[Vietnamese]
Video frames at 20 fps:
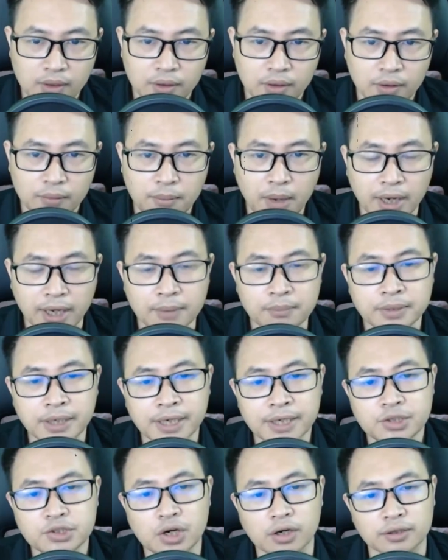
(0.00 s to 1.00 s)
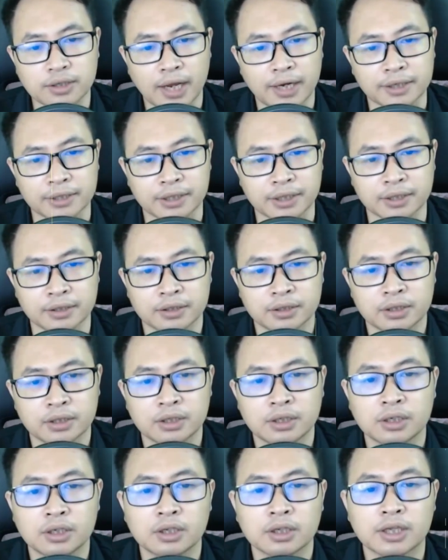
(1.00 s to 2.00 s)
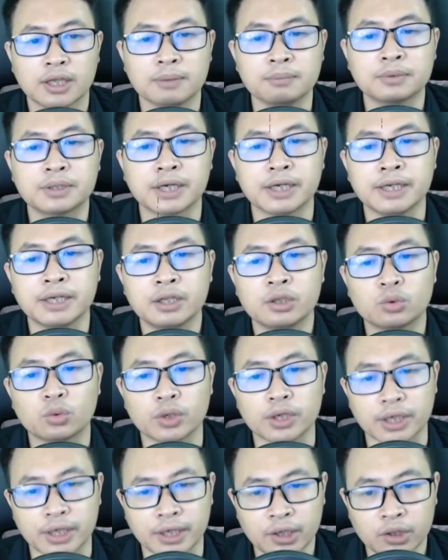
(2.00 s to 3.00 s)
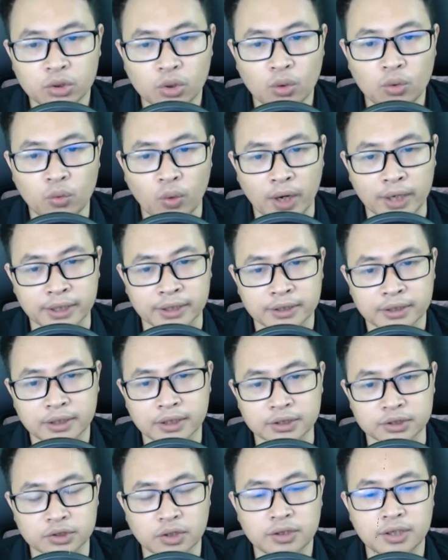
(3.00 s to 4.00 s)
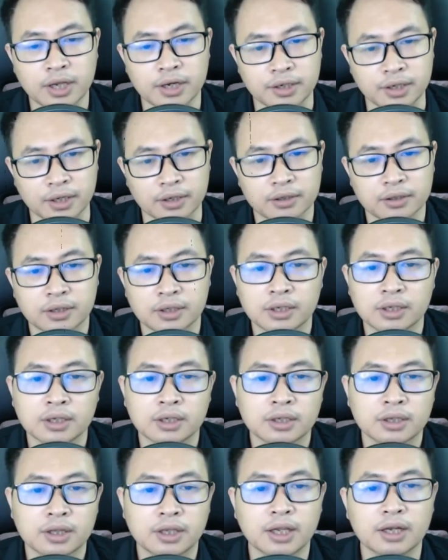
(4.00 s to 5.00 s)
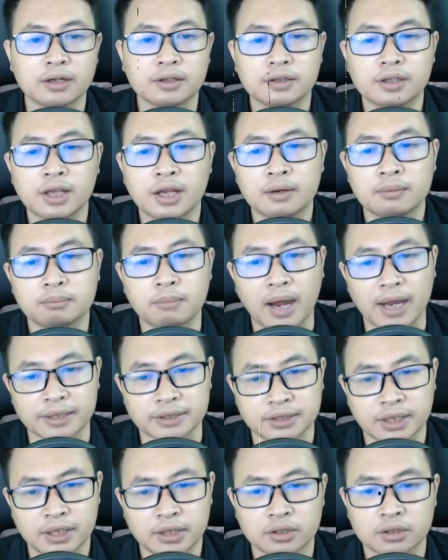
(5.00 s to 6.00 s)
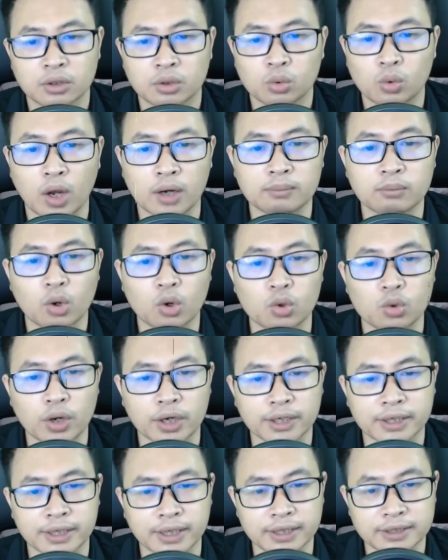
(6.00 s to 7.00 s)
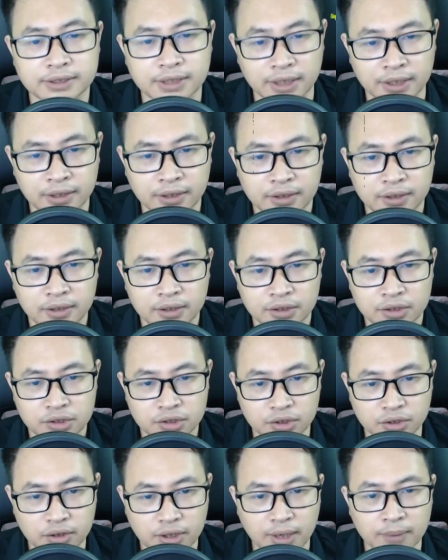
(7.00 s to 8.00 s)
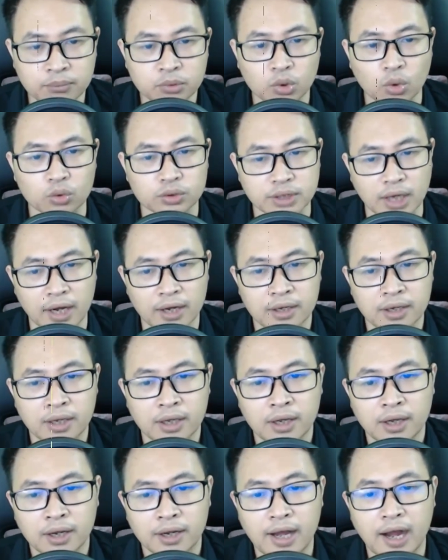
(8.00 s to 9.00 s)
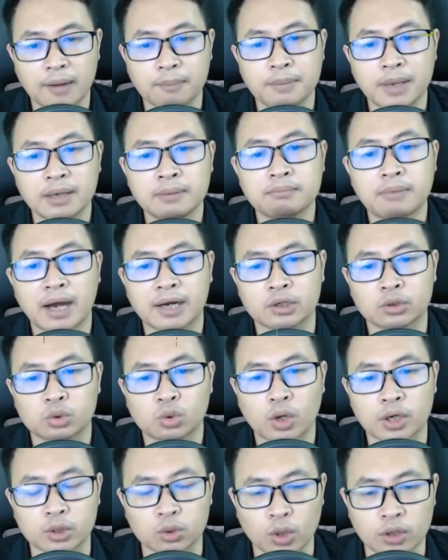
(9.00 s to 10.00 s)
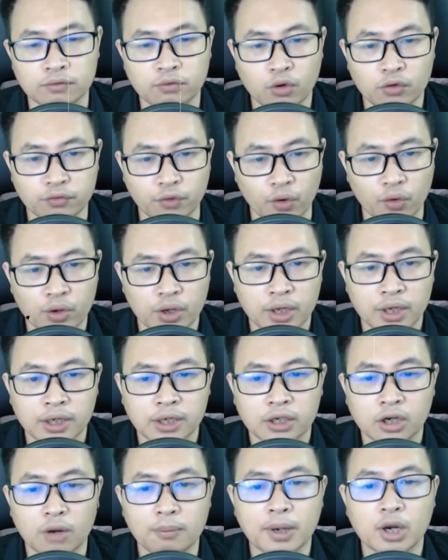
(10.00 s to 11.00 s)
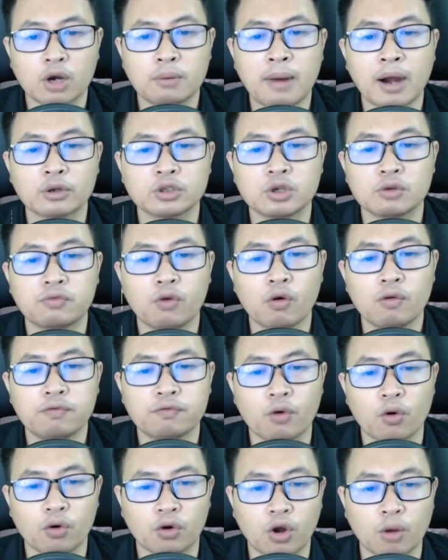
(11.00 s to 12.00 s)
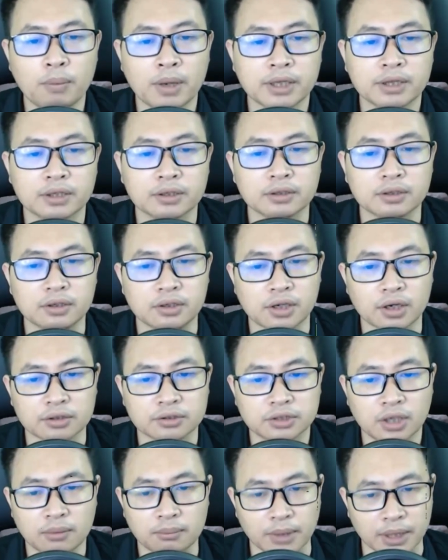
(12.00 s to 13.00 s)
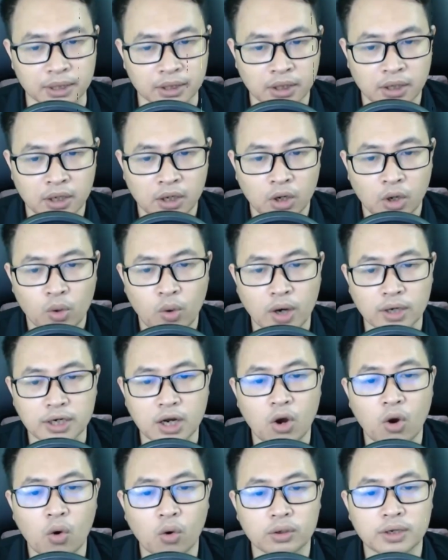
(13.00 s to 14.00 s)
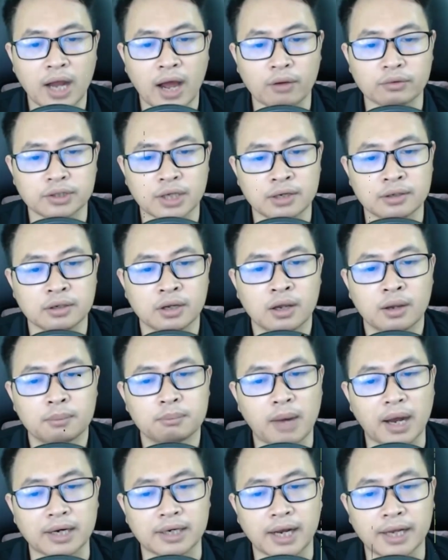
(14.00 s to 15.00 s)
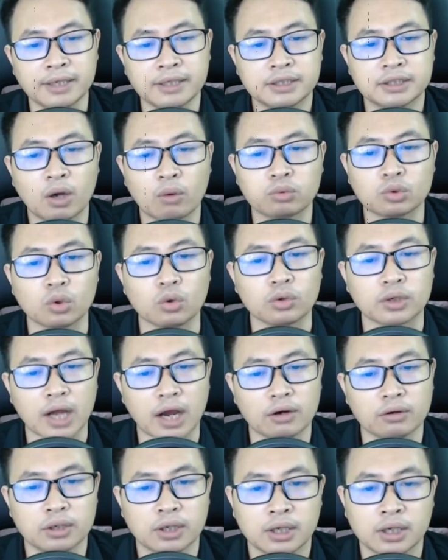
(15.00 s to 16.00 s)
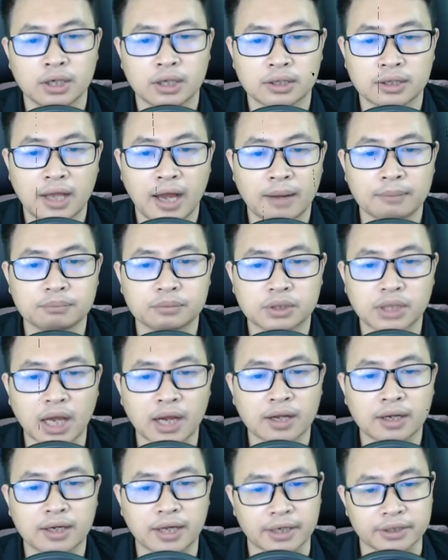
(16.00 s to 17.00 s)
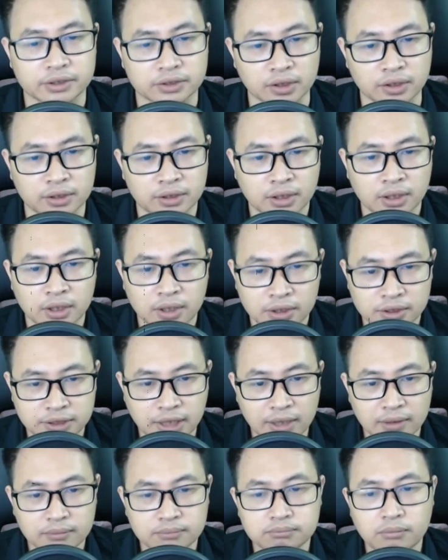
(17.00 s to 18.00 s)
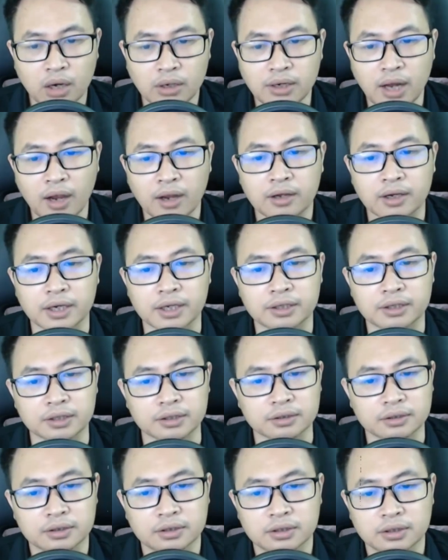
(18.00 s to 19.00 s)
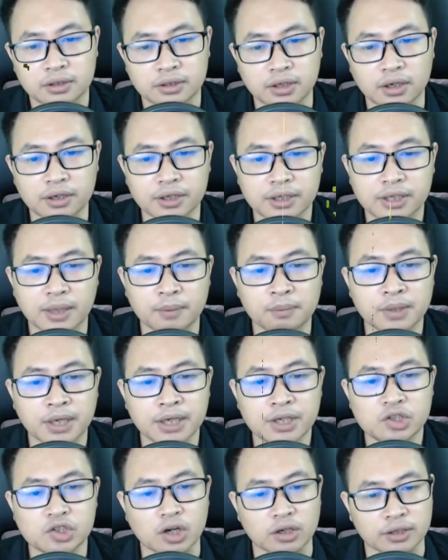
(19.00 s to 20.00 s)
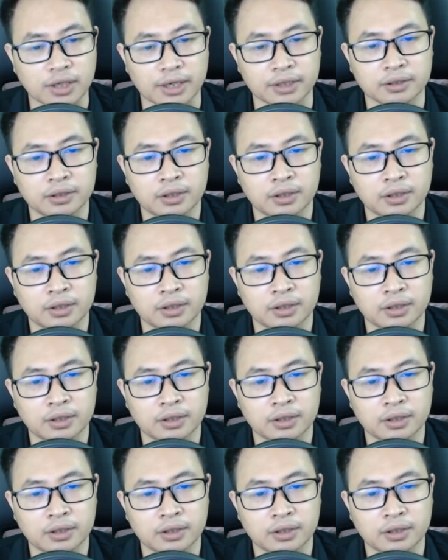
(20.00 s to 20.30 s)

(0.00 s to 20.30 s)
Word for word: Mà kiếm khí trường thành kia Kiếm khí tùy ý tung hoành ở giữa thiên địa Tiền thiên bài xích Toàn bộ luyện khí sĩ Trừ kiếm tù ra Càng miễn bàn thuần túy vũ phù Không biết có bao nhiêu vũ phù không biết tự lượng sức mình Hoặc là hộ đạo nhân bản lãnh không đủ cao Tham tăng cảnh giới Chết bất đắc kỳ tử Nơi kiếm khí trưởng thành